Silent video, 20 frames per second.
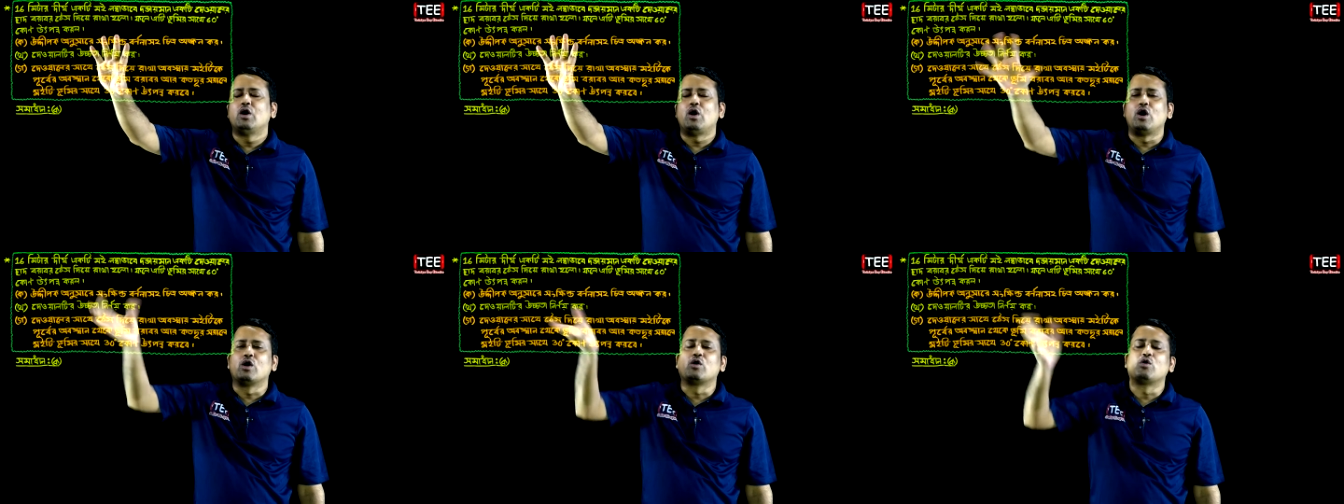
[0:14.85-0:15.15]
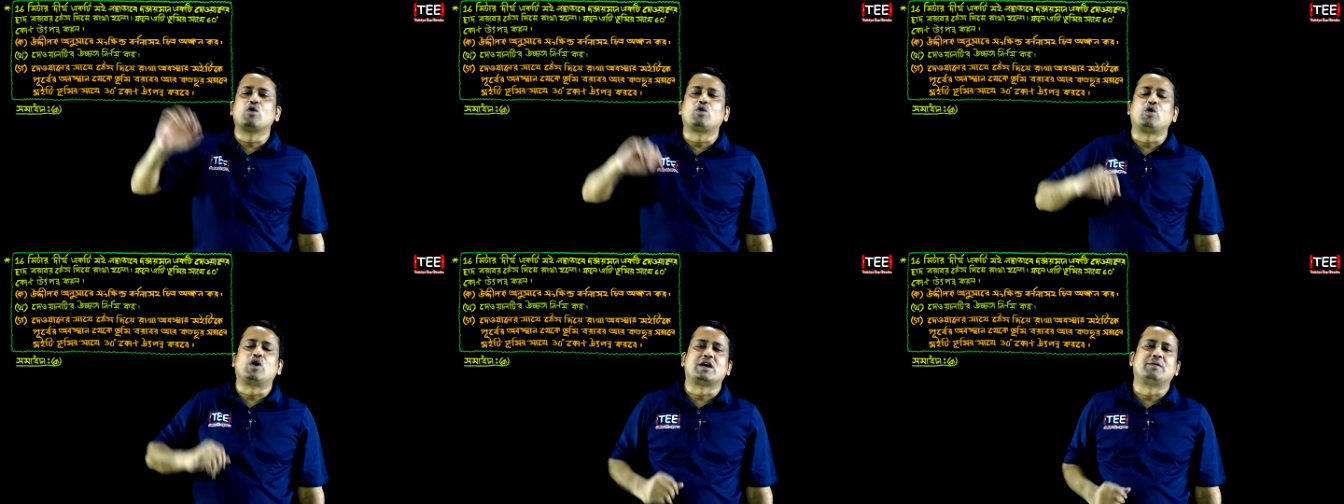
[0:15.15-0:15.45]
অঙ্ক
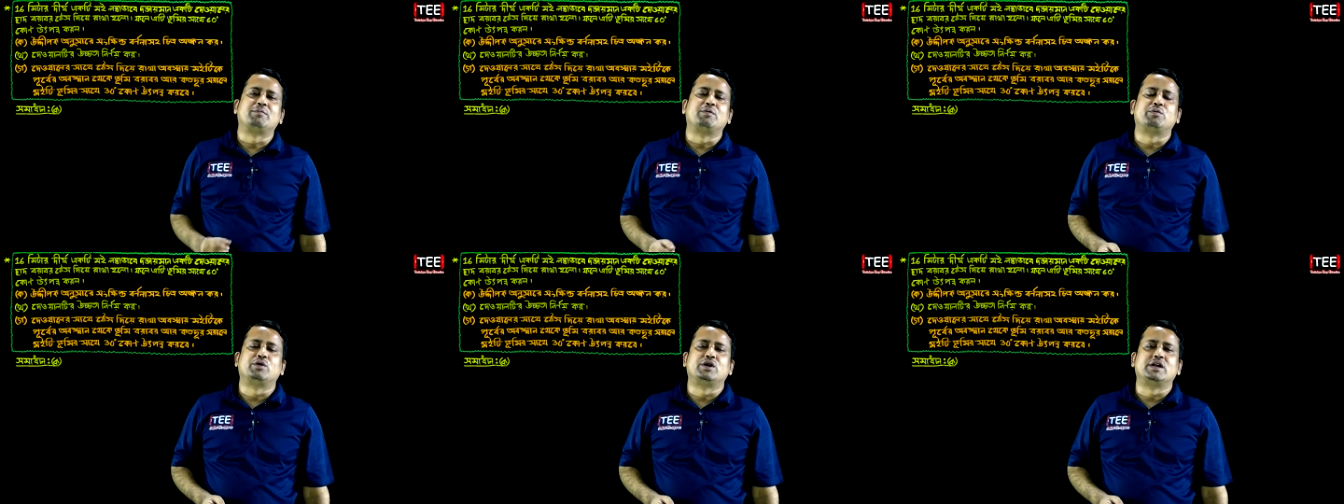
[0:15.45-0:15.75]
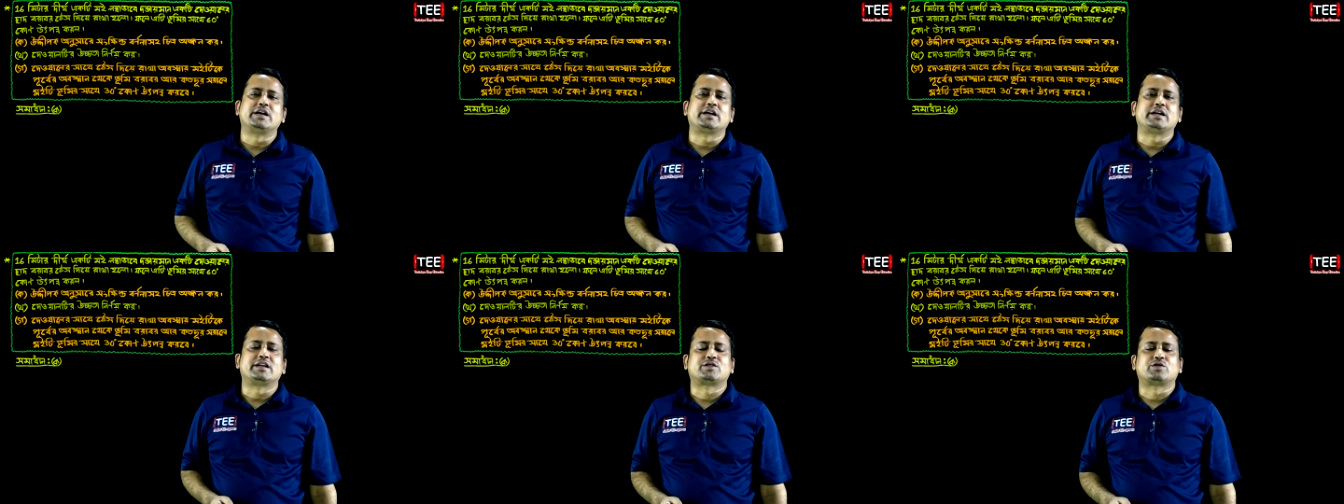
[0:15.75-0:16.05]
করাবো বলে
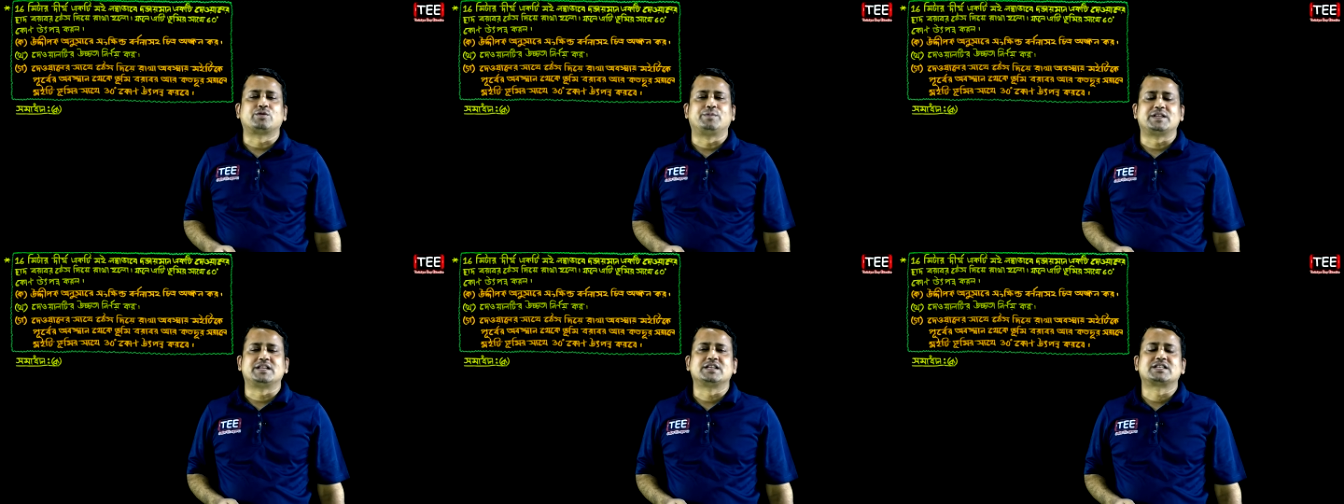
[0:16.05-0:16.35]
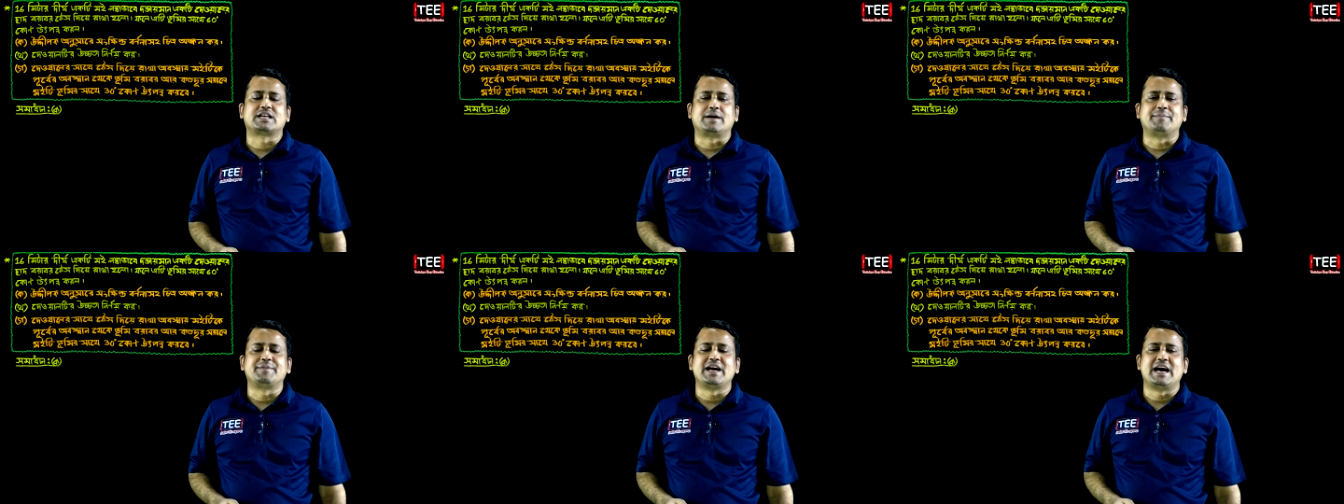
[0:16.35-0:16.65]
তোমাদের
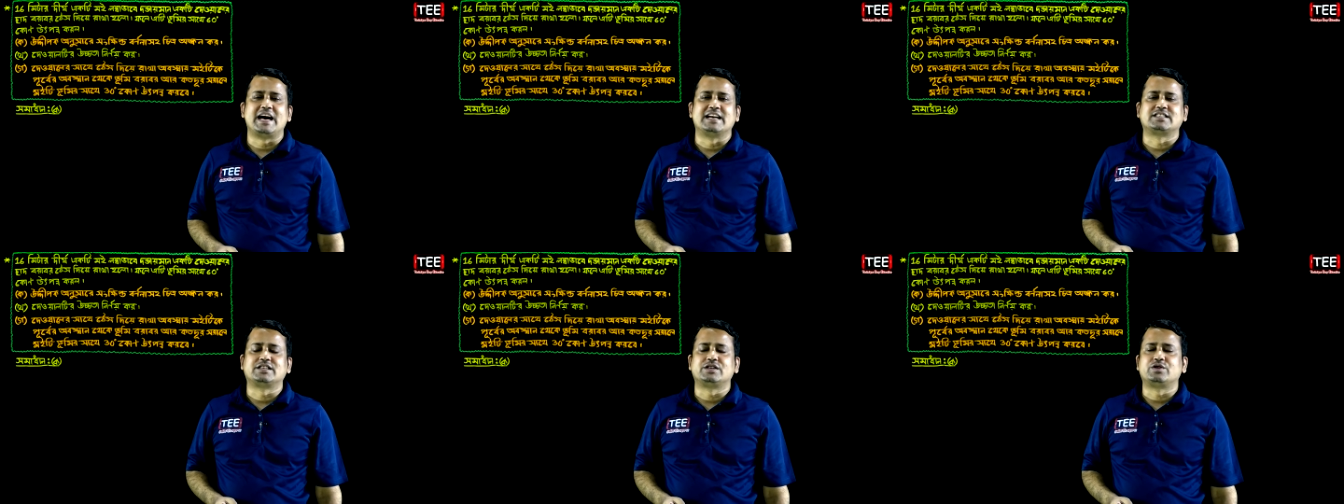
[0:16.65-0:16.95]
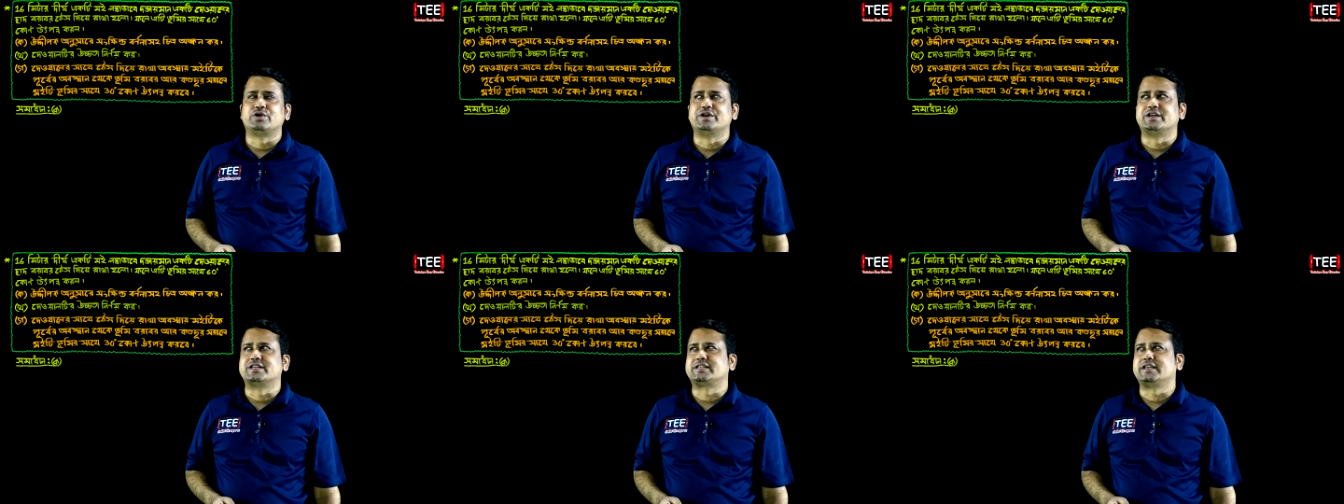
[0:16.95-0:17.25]
সামনে হাজির
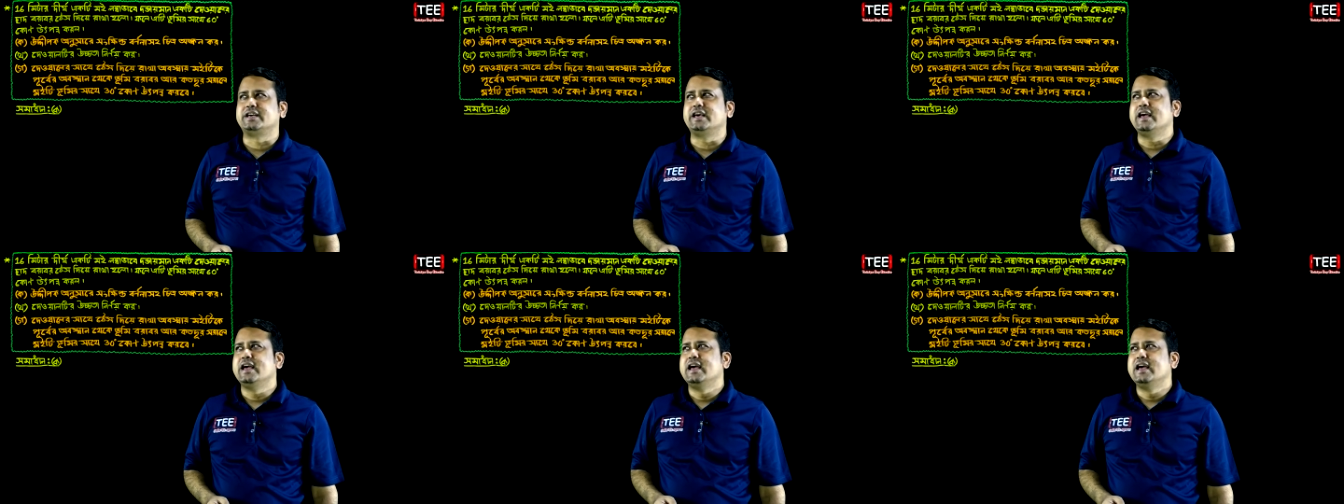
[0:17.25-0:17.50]
হয়েছি